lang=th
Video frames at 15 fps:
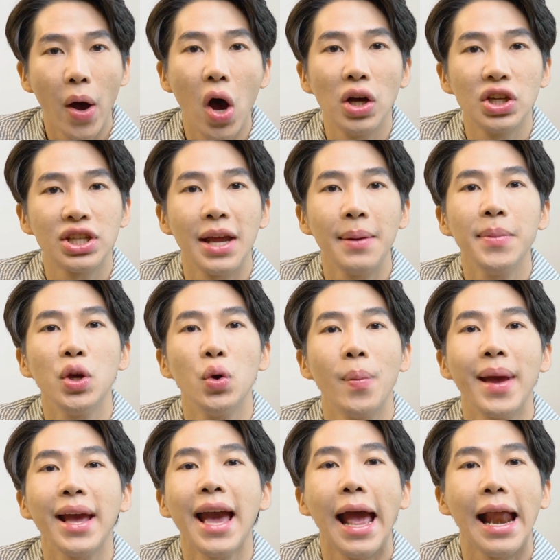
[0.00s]
พอชั้นผิว
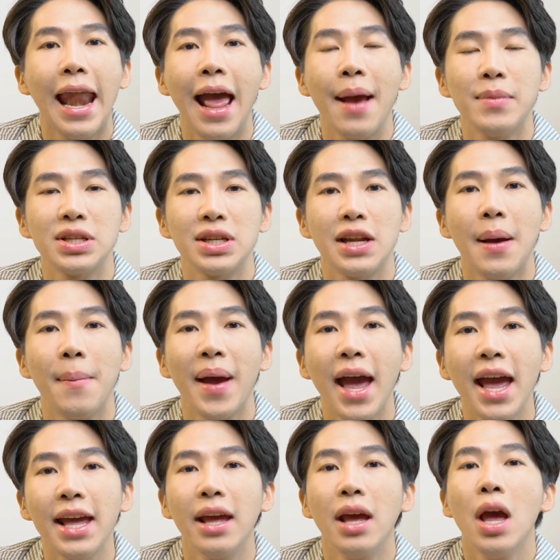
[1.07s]
ไม่แข็งแรงมันจะทำให้